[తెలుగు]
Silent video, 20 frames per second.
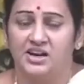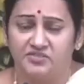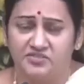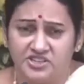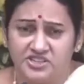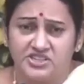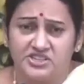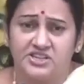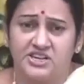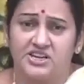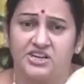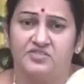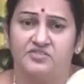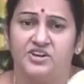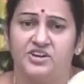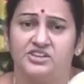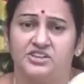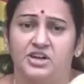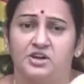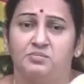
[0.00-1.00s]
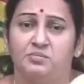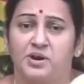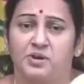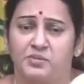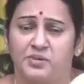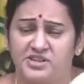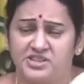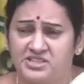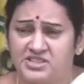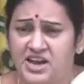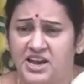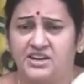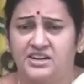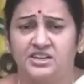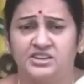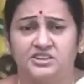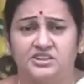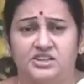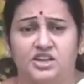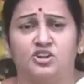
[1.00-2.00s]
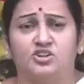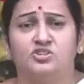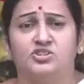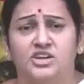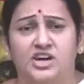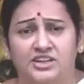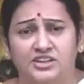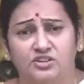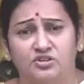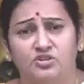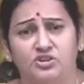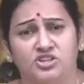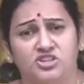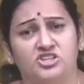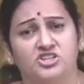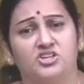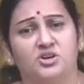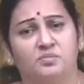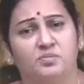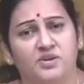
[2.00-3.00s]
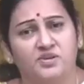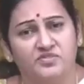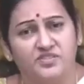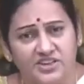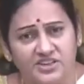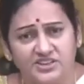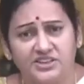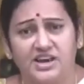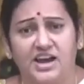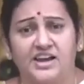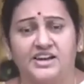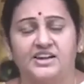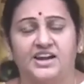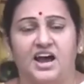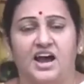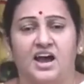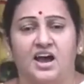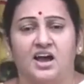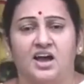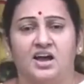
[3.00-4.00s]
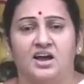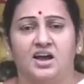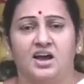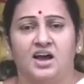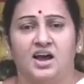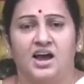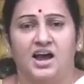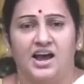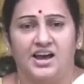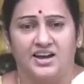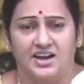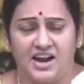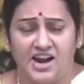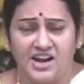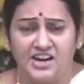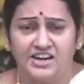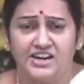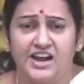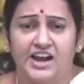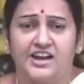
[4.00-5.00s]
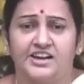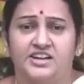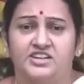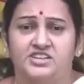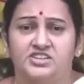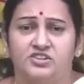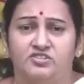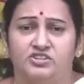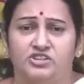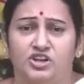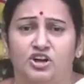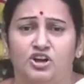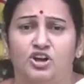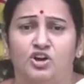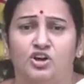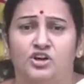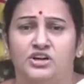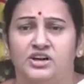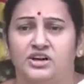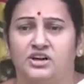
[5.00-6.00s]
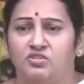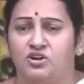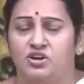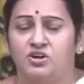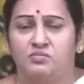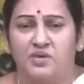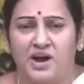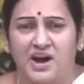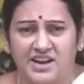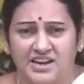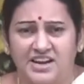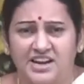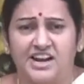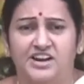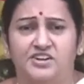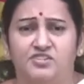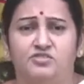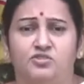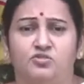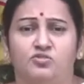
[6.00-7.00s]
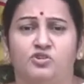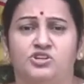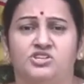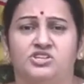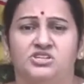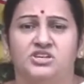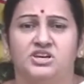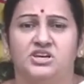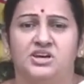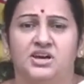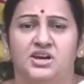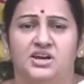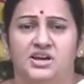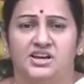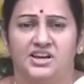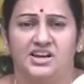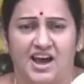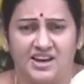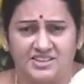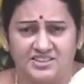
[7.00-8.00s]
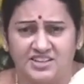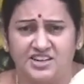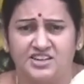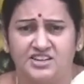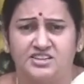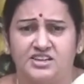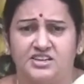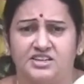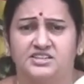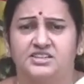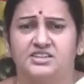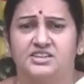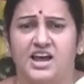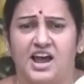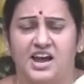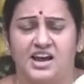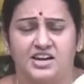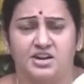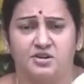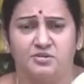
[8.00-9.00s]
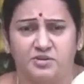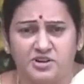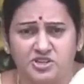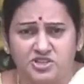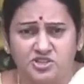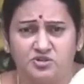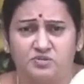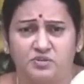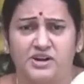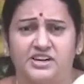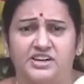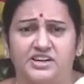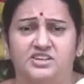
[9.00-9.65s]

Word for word: గర్వించదగ్గ వ్యక్తి ప్రపంచానికి తెలుగు జాతి గురించి చెప్పిన వ్యక్తి ఆయన అలాంటి ఆయన జీవితంలోకి ఒక మాయలేడివి నువ్వు వచ్చి నాశనం చేసి ఆయన్ని భ్రష్టు